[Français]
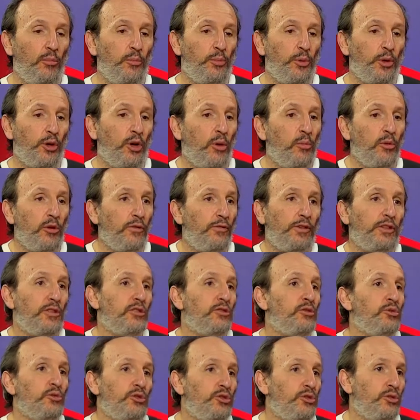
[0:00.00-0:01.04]
un peu comme on le fait
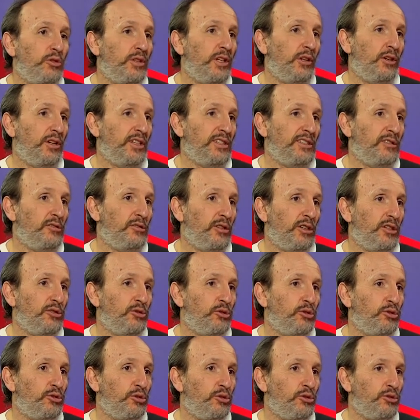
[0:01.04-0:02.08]
nous sur les
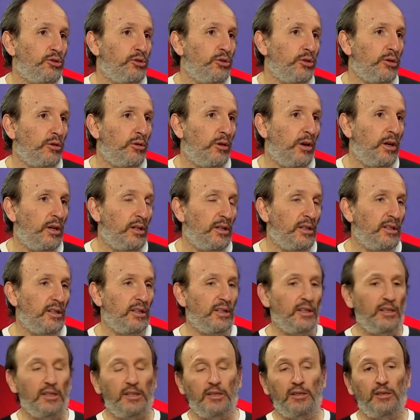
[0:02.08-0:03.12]
réseaux, sociaux. Quoi.
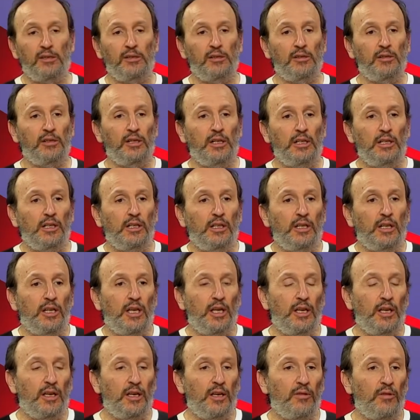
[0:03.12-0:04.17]
Mm-hmm.
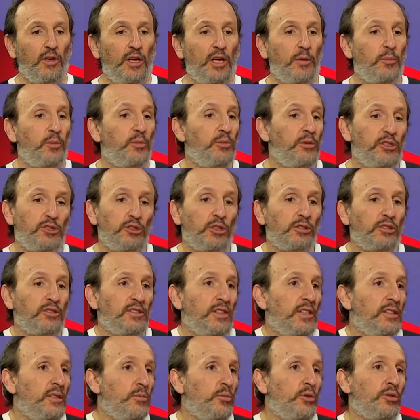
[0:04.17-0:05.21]
Et, puis les
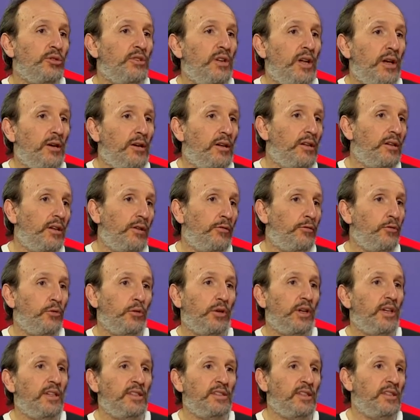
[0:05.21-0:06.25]
autres animaux de la,
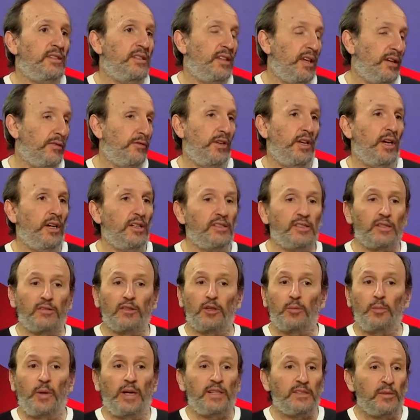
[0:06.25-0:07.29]
forêt, ils interfèrent. Et c'est
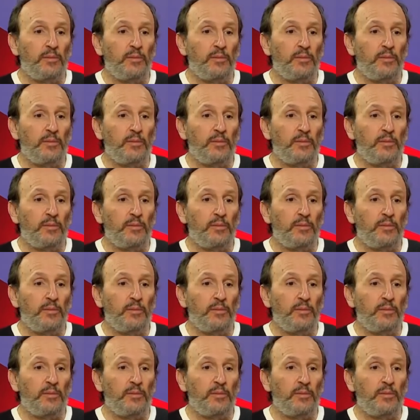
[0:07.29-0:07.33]
vrai que par